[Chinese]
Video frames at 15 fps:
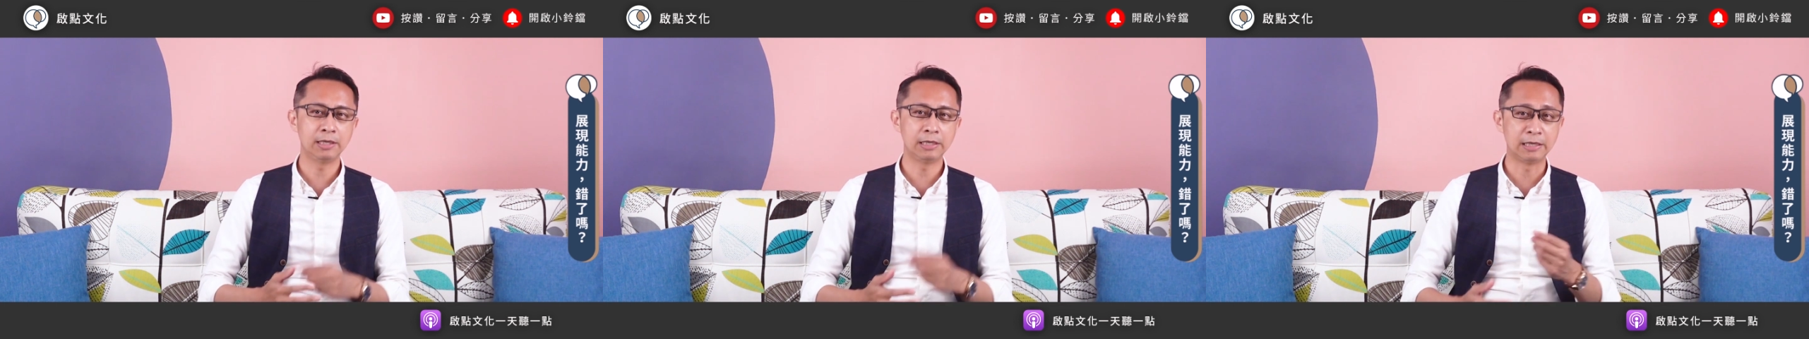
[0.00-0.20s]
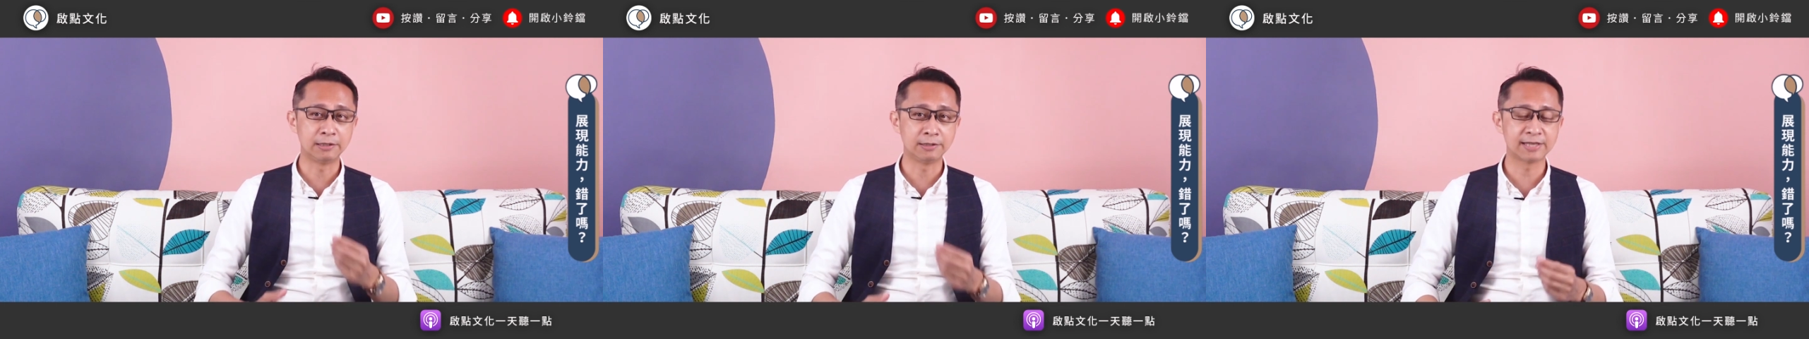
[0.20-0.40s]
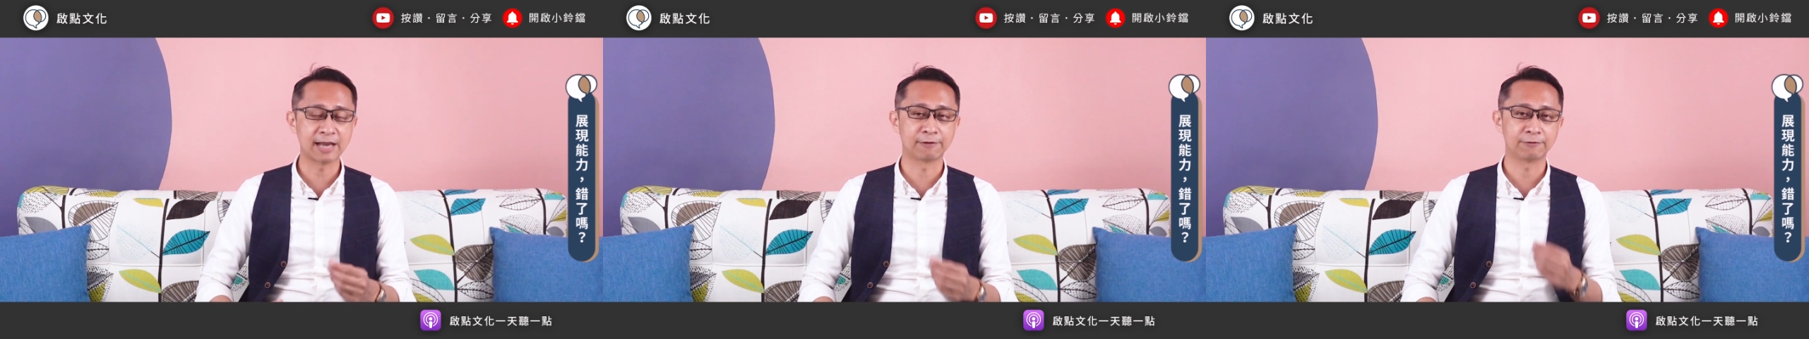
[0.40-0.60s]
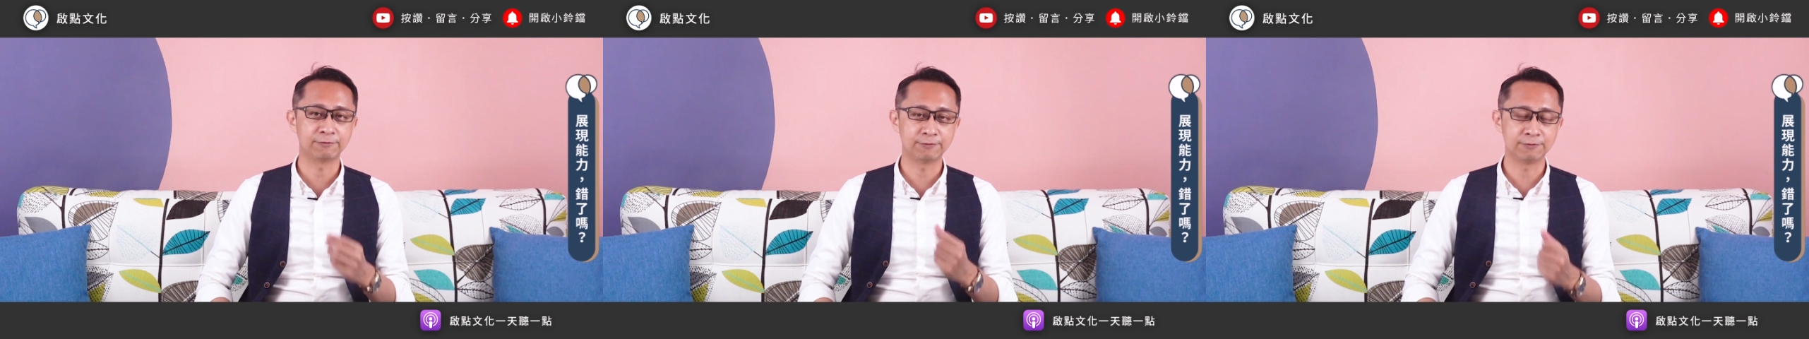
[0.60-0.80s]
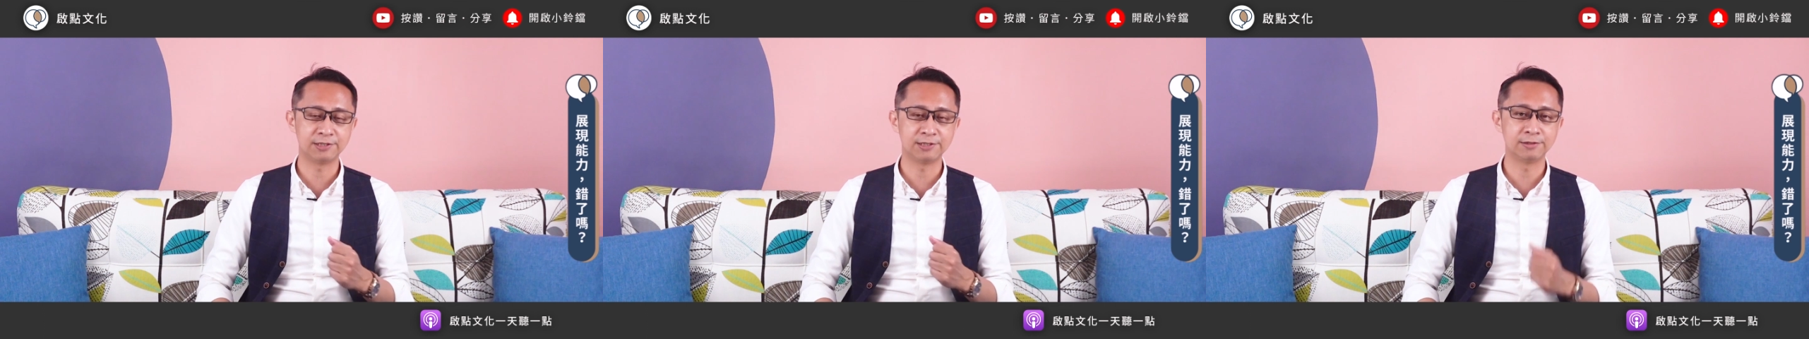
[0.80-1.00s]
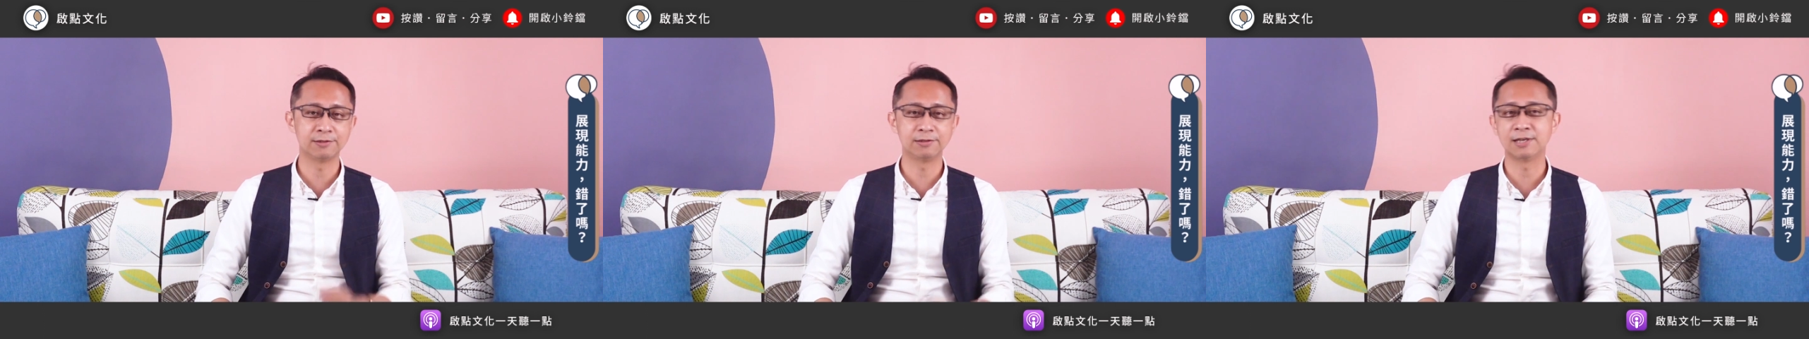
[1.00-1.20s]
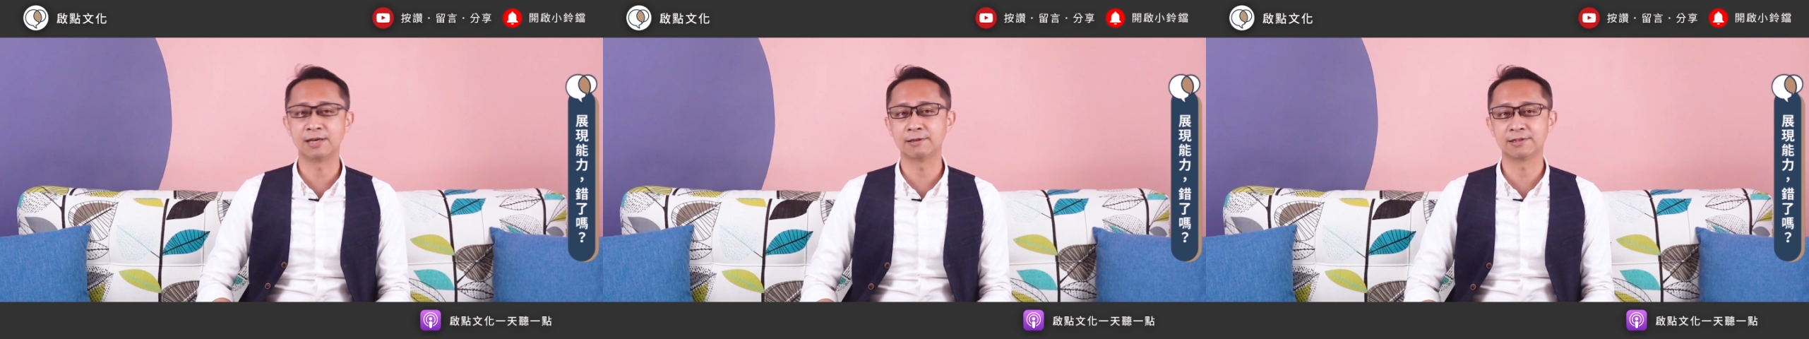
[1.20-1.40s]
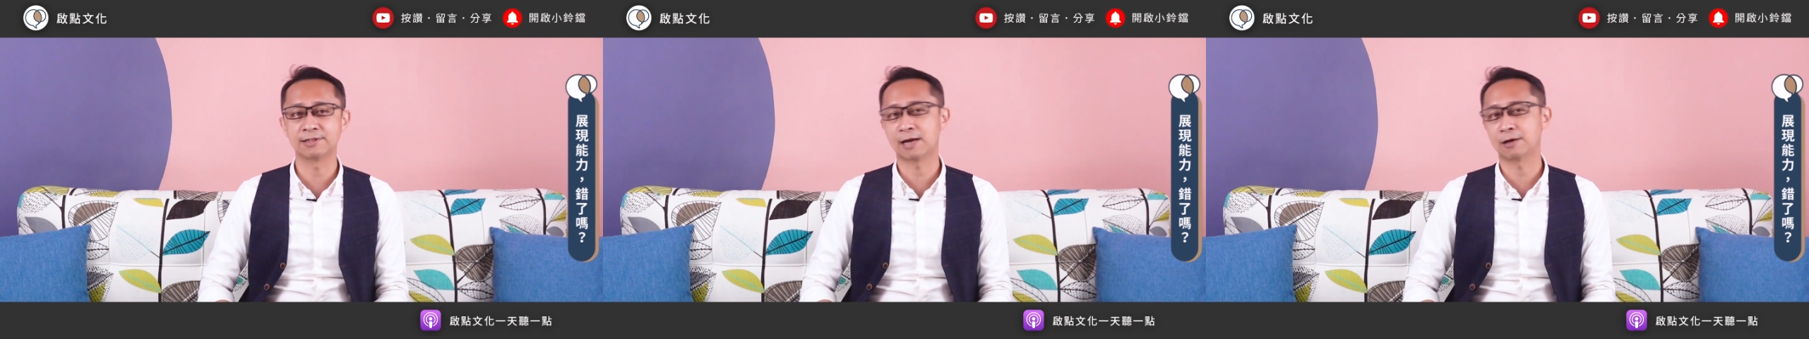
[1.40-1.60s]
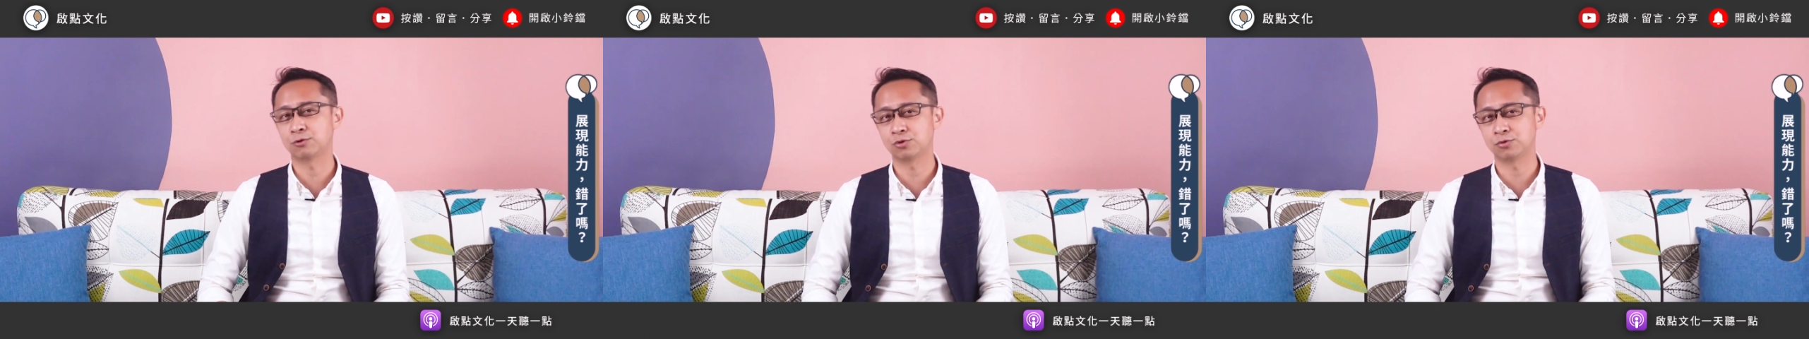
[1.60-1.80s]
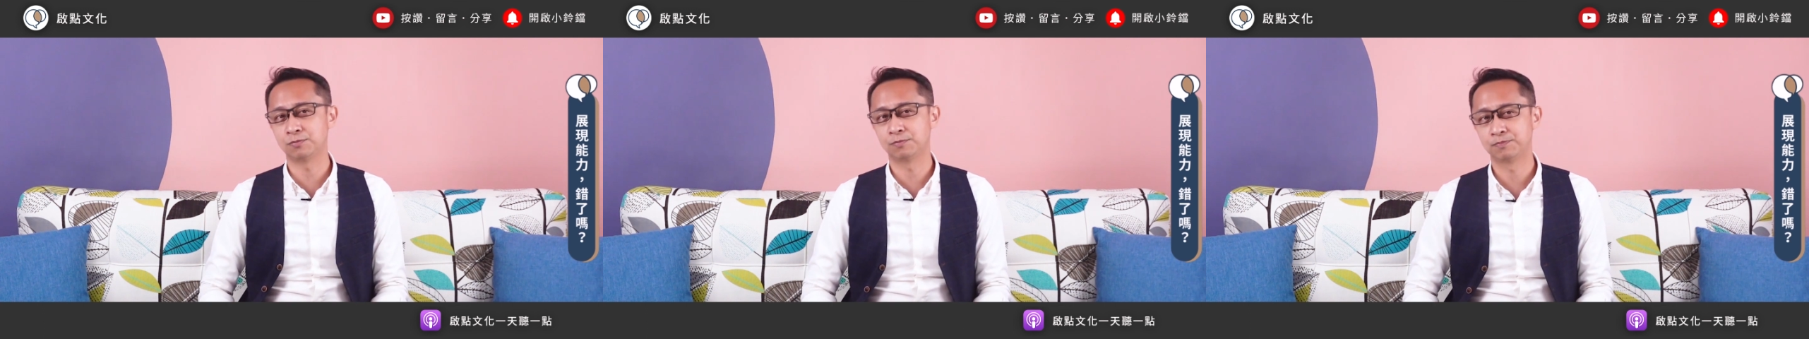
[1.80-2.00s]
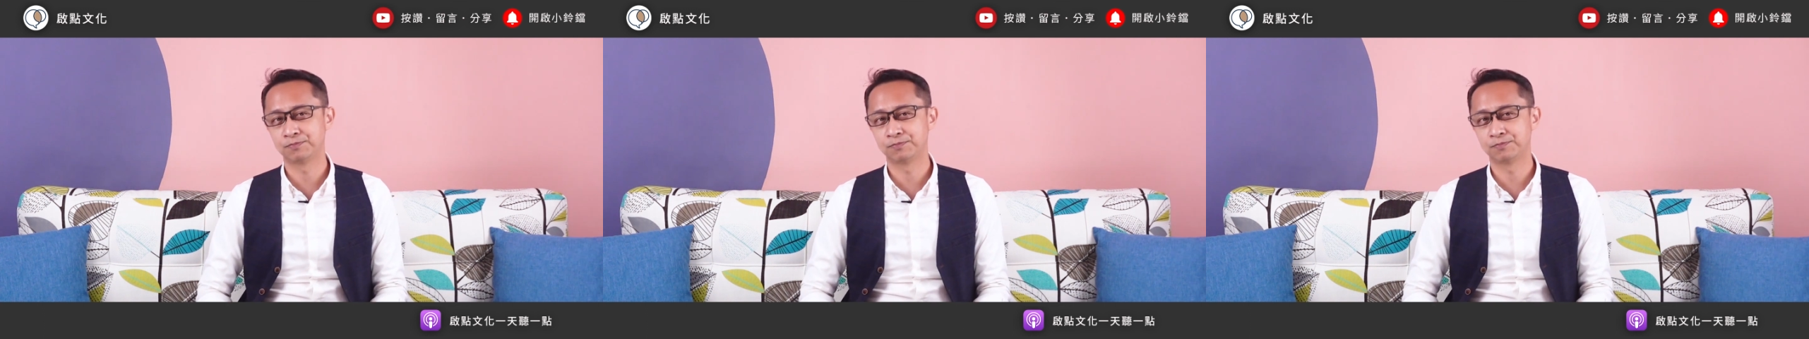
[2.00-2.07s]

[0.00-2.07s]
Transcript: 影响夫妻之间的相处。